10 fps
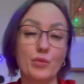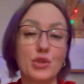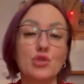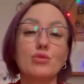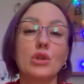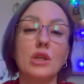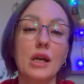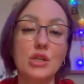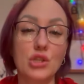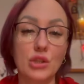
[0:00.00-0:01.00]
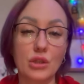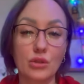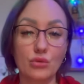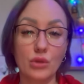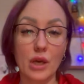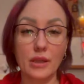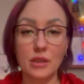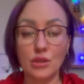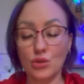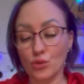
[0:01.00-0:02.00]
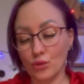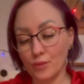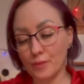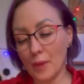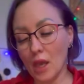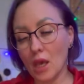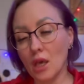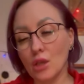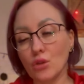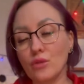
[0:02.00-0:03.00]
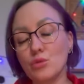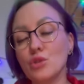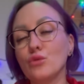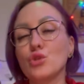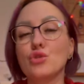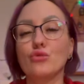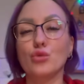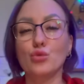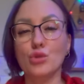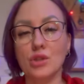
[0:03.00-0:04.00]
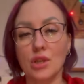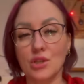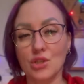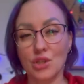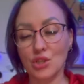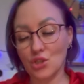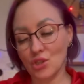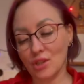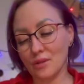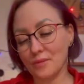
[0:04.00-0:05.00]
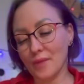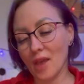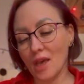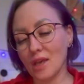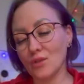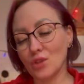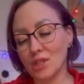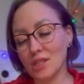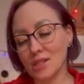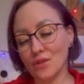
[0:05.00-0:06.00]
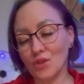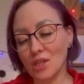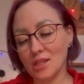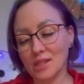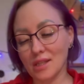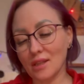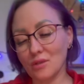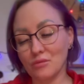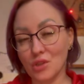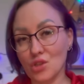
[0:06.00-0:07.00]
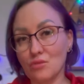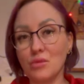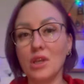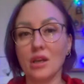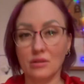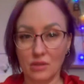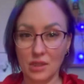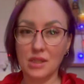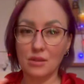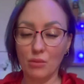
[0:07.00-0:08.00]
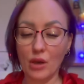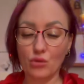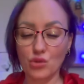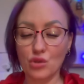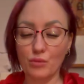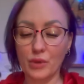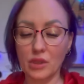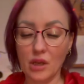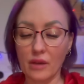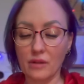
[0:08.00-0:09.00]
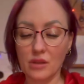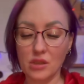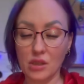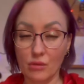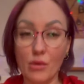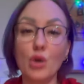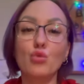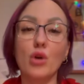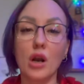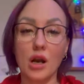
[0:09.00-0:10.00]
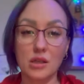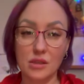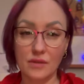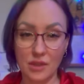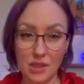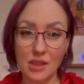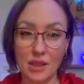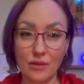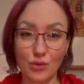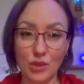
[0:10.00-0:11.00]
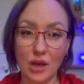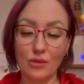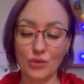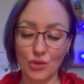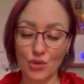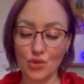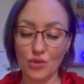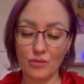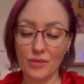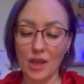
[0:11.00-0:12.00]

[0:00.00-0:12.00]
почему-то дальше это никуда не идет. Но а вообще очень вкусная женщина. И вот это сравнение с садом даже мне от себя очень понравилось. Я могу, оказывается, да, вот так вот еще.